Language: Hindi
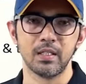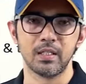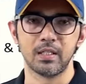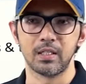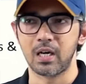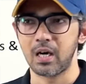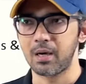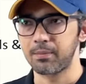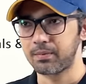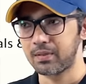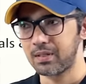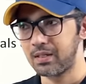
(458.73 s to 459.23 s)

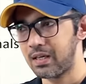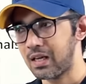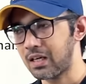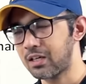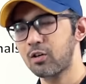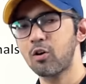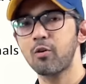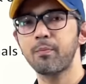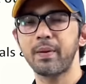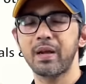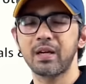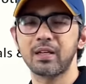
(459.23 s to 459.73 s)
आपका
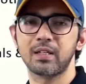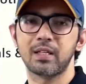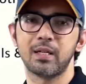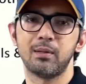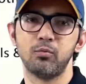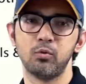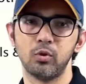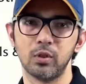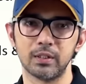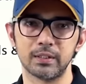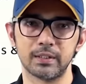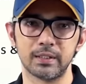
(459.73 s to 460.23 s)
लखनऊ पैक्ट कब
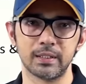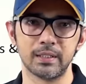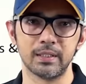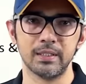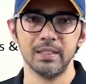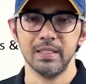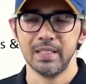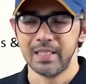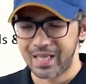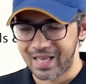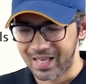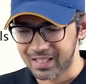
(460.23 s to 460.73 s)
हुआ था
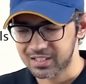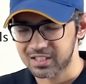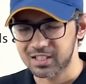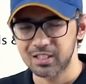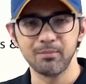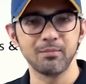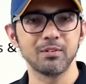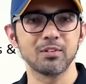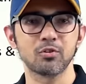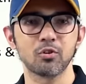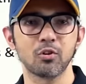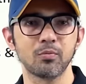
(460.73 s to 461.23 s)

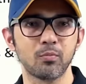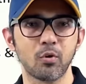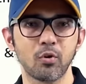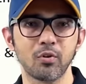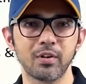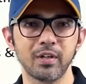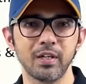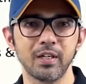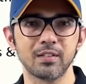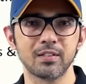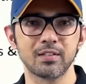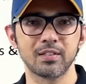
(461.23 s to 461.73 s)
एक्सट्रीमिस्ट और
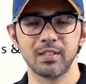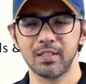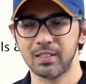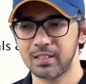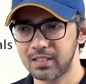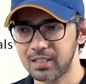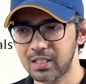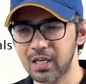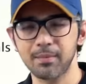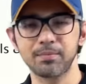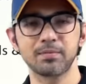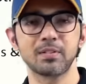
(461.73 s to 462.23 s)
मॉडरेट्स
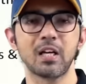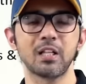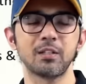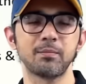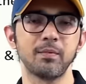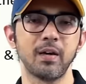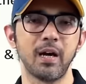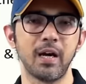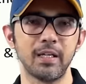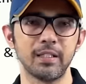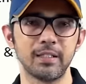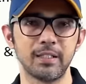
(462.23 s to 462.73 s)
कब साथ
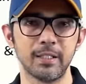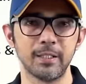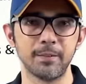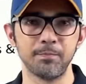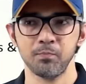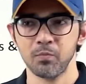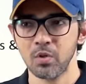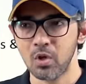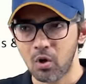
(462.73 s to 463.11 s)
में आए थे